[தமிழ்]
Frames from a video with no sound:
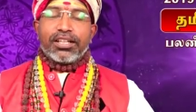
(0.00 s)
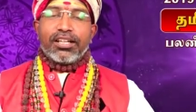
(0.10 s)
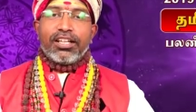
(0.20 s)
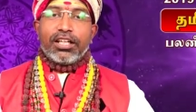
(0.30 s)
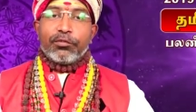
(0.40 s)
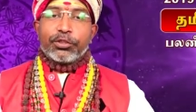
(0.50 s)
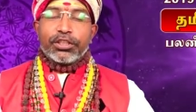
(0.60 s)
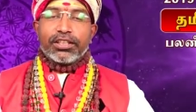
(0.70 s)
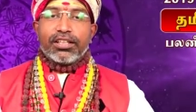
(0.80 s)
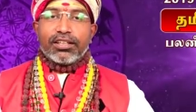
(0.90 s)
நல்ல
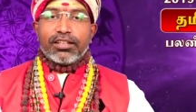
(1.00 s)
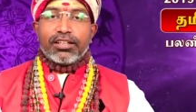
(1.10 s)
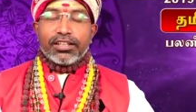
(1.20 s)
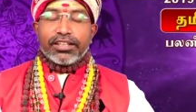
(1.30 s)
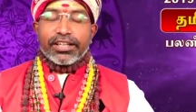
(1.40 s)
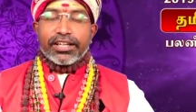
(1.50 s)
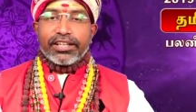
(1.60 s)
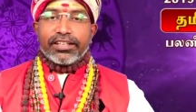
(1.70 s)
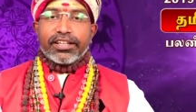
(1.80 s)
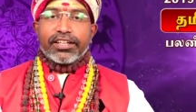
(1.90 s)
விஷயங்கள் இந்த ஆண்டில்
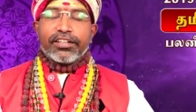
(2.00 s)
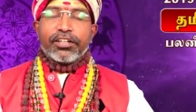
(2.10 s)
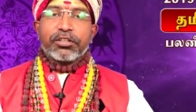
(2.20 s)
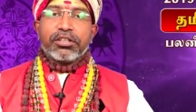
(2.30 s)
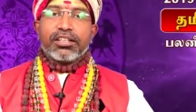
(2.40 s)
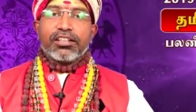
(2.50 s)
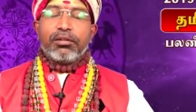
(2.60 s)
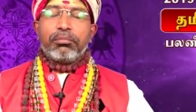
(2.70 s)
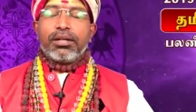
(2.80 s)
நிறைய நிறைய நடக்குங்கிறதுல